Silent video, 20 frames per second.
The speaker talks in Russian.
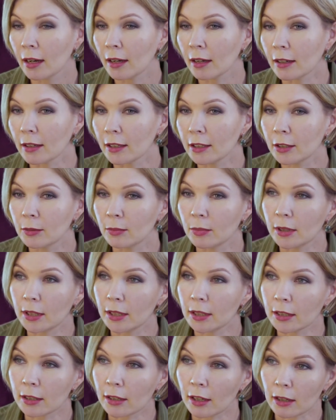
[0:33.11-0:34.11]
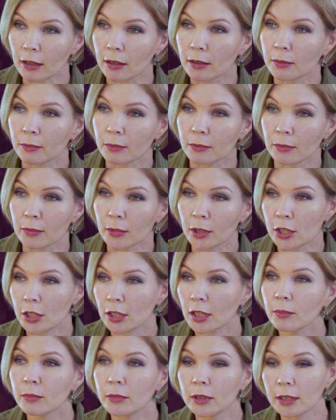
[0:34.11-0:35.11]
А, это были как
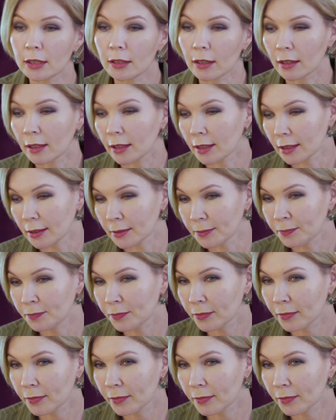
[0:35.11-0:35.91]
масштабные, так и